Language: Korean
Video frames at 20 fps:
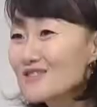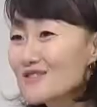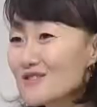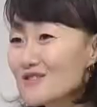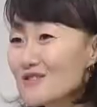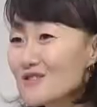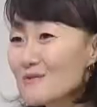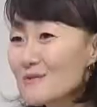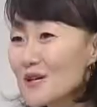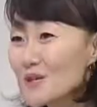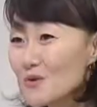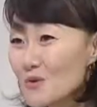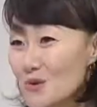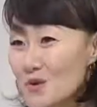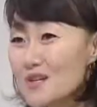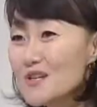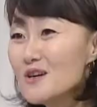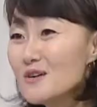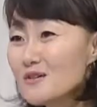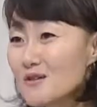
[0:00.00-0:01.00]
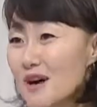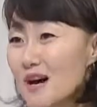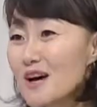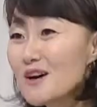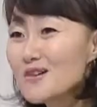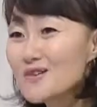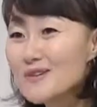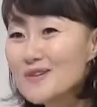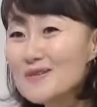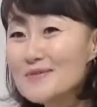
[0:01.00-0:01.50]
그러고 막 놀려고
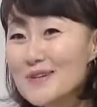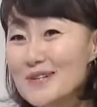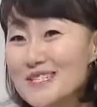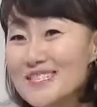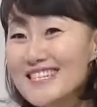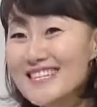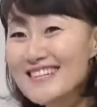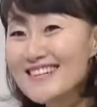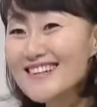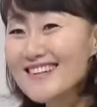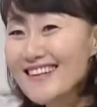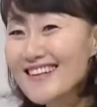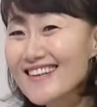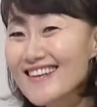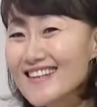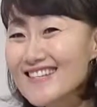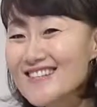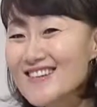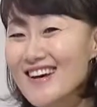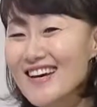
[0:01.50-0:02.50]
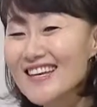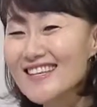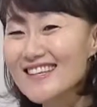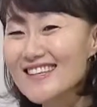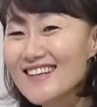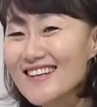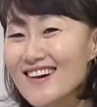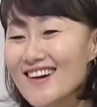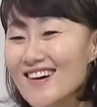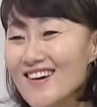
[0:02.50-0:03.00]
하고 뭐 이제 이렇게 되죠
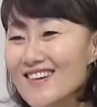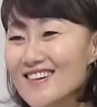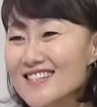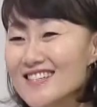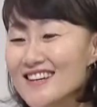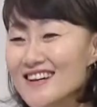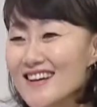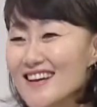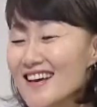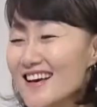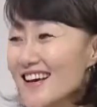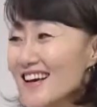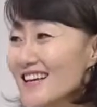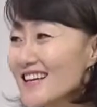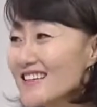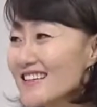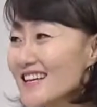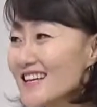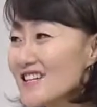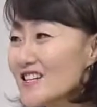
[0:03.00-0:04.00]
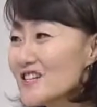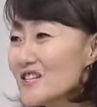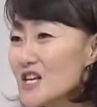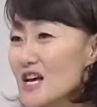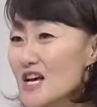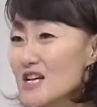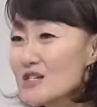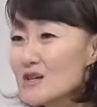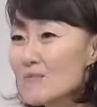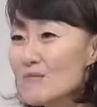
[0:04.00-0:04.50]
아이들이요. 그래서 네. 이때는
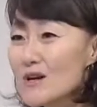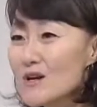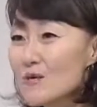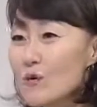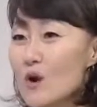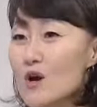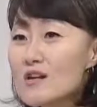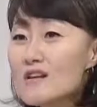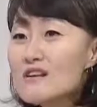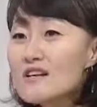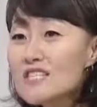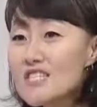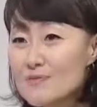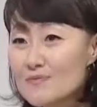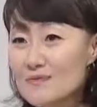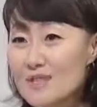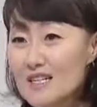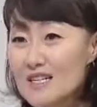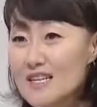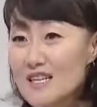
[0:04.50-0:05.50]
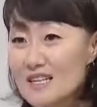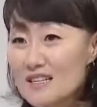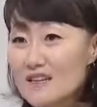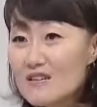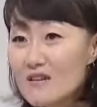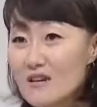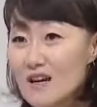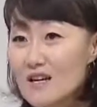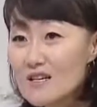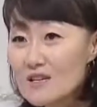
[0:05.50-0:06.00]
정말 권력 집단에
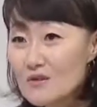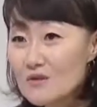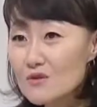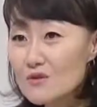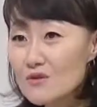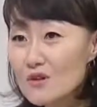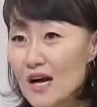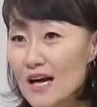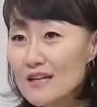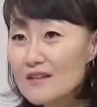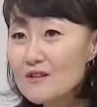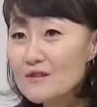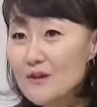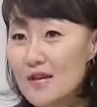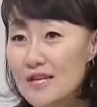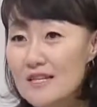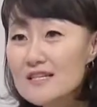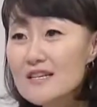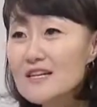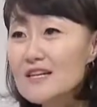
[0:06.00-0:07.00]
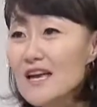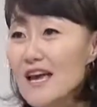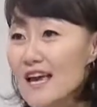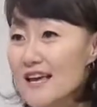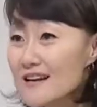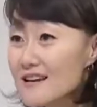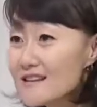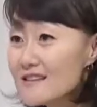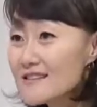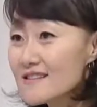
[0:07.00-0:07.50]
들어가려고 아이들이 굉장히
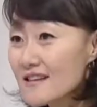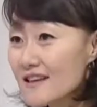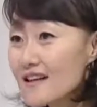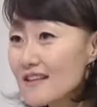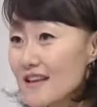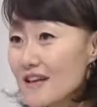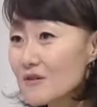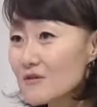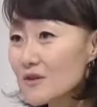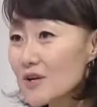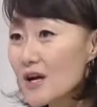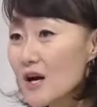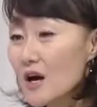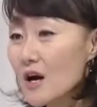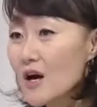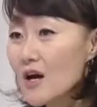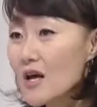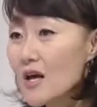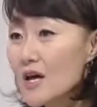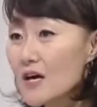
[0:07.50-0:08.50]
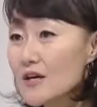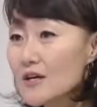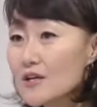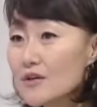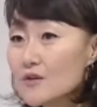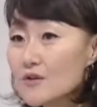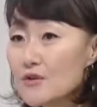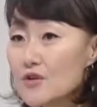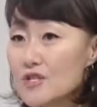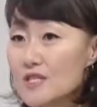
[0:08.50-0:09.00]
애를 쓰게 되고요. 네.
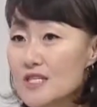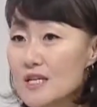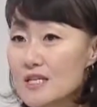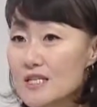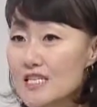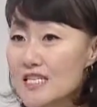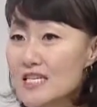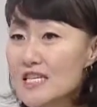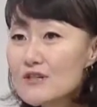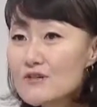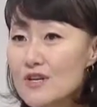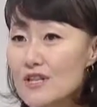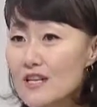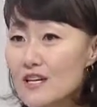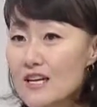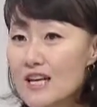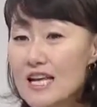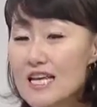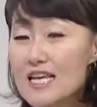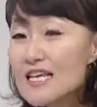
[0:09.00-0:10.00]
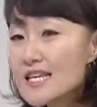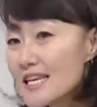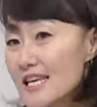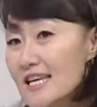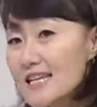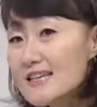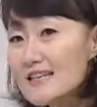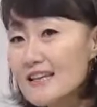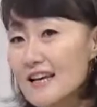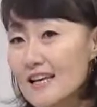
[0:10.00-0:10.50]
그리고 이제 친구들에게 인기
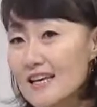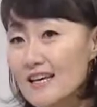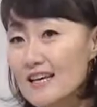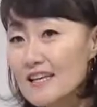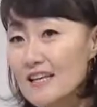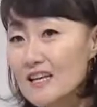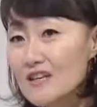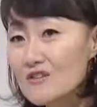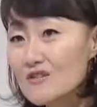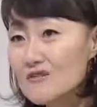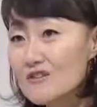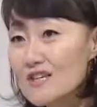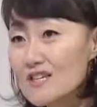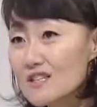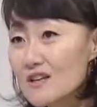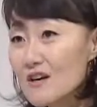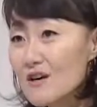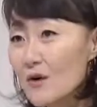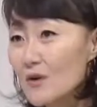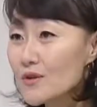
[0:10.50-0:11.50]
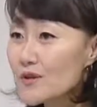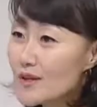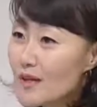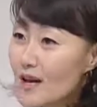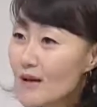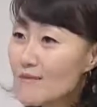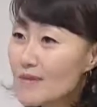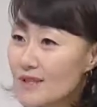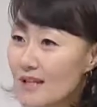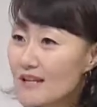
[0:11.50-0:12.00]
있는 아이가 되기 위해서 어떻게
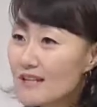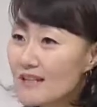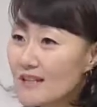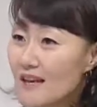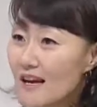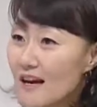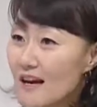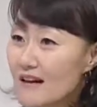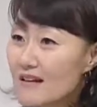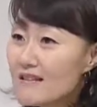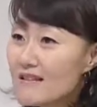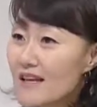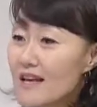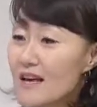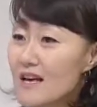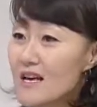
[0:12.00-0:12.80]
하면 되느냐. 근데